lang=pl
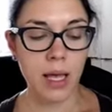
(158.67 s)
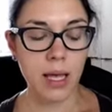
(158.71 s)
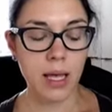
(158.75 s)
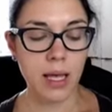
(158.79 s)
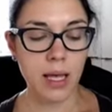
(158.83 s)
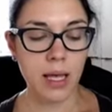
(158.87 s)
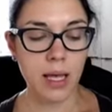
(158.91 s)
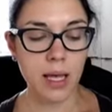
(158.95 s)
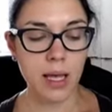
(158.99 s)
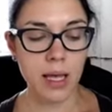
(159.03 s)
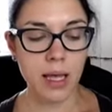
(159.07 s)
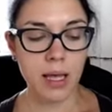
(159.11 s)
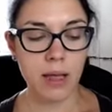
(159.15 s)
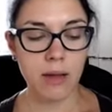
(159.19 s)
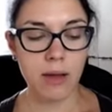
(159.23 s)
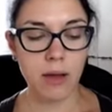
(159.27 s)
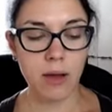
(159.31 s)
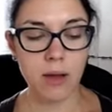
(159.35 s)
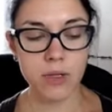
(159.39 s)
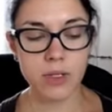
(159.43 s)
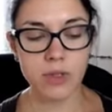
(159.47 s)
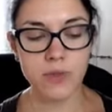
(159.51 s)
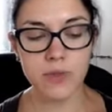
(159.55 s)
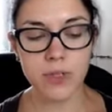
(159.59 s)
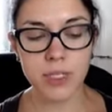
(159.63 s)
Y,
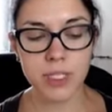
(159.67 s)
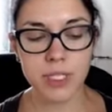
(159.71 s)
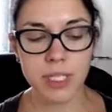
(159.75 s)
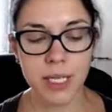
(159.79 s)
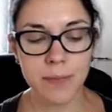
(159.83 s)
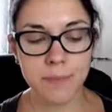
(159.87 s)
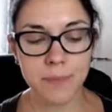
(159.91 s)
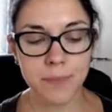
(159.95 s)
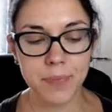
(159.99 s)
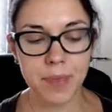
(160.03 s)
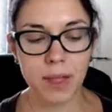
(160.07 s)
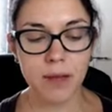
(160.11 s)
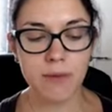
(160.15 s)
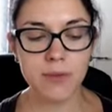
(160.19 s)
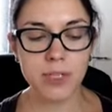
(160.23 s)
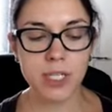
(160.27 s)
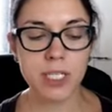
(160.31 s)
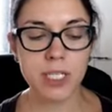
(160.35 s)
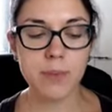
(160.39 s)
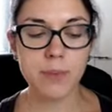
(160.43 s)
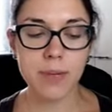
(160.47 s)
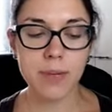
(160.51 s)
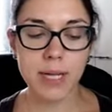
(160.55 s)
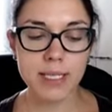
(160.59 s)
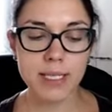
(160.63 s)
oczywiście w
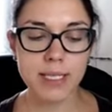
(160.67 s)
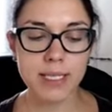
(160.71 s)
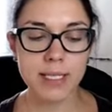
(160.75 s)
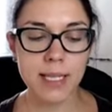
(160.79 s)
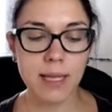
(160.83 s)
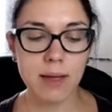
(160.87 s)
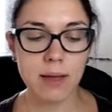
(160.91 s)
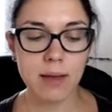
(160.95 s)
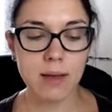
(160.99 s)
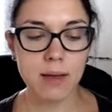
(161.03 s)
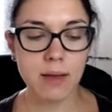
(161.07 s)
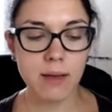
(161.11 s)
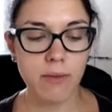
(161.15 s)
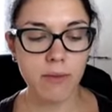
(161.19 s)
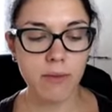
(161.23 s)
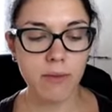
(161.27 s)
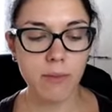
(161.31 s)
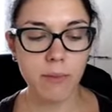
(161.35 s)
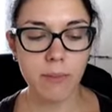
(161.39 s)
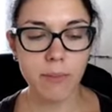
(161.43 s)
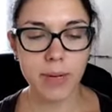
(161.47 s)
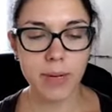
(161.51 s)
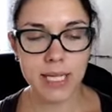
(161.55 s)
czasie pracy na, y,